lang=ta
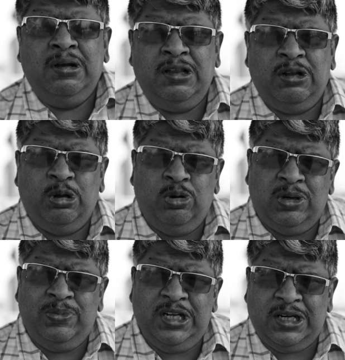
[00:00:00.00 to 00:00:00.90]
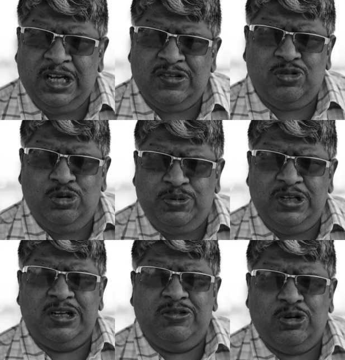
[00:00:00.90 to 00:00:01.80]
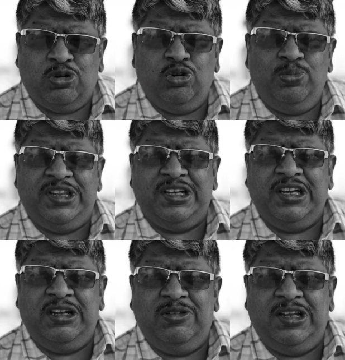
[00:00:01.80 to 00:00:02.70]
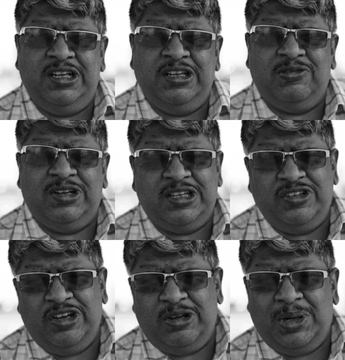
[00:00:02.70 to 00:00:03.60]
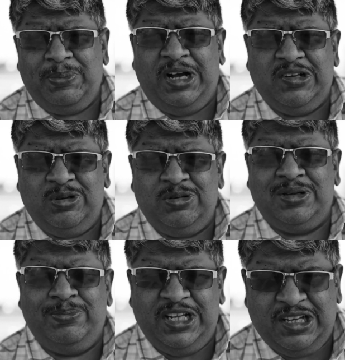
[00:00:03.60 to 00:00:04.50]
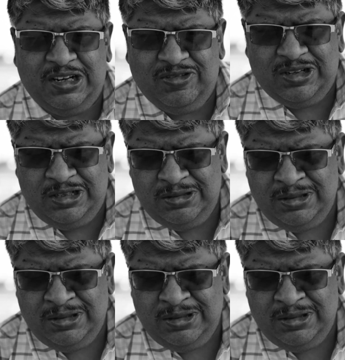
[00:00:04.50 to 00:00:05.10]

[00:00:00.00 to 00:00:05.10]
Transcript: இந்த லோவர் மிடில் கிளாஸ் குரூப்புங்கிற ஒரு குடும்பத்துக்கு இருபதுலேருந்து ரூபா மாதம் சம்பாதிக்கிறவங்க